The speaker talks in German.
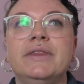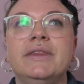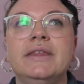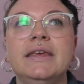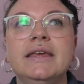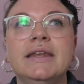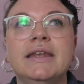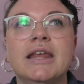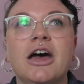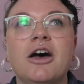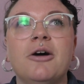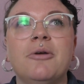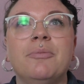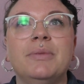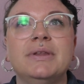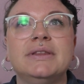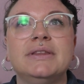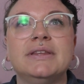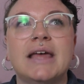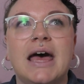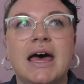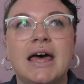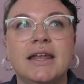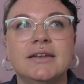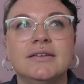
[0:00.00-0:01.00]
die da
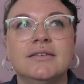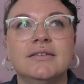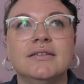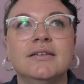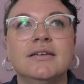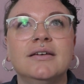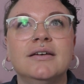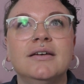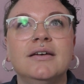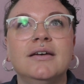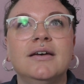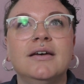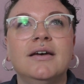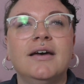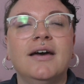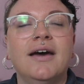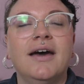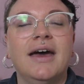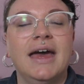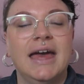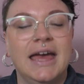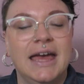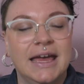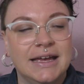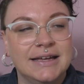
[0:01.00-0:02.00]
mit dran
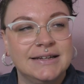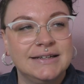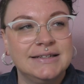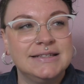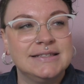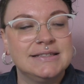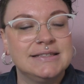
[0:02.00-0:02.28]
hängt,